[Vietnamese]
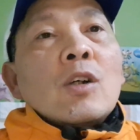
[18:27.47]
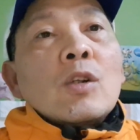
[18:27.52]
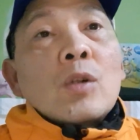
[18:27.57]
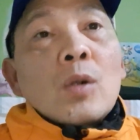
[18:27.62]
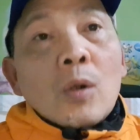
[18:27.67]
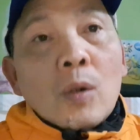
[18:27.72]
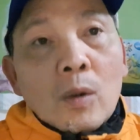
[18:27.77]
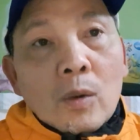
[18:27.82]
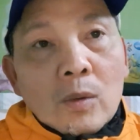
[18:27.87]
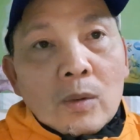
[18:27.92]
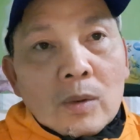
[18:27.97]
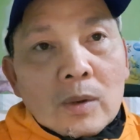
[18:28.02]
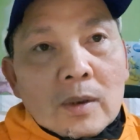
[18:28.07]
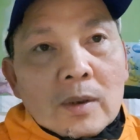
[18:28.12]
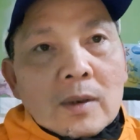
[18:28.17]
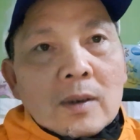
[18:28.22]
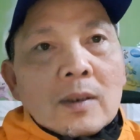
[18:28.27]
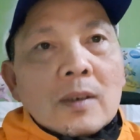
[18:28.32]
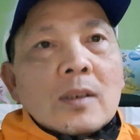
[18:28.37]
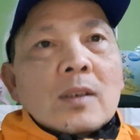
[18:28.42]
euro
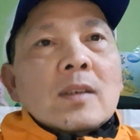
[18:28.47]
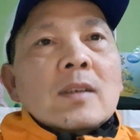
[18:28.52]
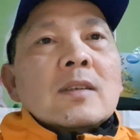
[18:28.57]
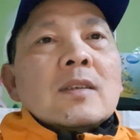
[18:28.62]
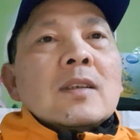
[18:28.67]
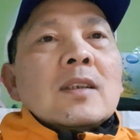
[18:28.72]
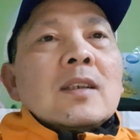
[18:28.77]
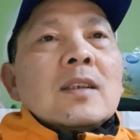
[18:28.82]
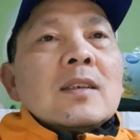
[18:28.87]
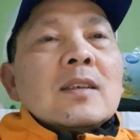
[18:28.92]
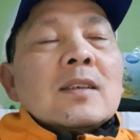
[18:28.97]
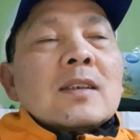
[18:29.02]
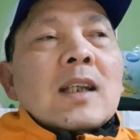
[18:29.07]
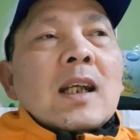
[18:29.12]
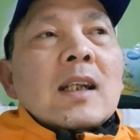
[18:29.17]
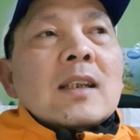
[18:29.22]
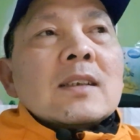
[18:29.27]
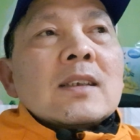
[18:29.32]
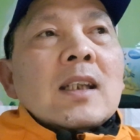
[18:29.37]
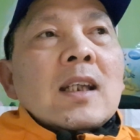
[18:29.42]
thì người
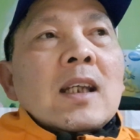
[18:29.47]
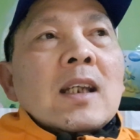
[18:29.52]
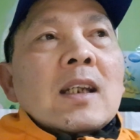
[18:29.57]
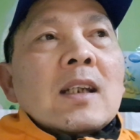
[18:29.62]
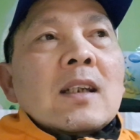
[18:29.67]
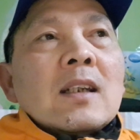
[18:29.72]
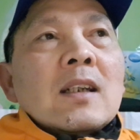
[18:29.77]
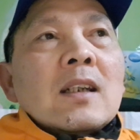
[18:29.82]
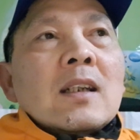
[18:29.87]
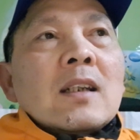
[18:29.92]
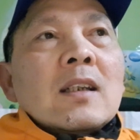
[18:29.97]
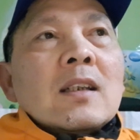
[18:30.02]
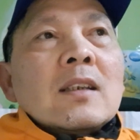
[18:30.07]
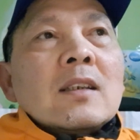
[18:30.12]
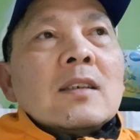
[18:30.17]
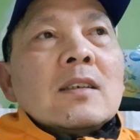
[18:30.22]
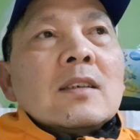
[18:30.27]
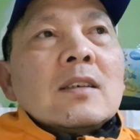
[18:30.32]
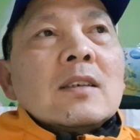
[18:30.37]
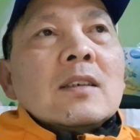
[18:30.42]
ta sẽ
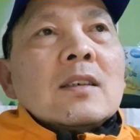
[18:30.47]
uh,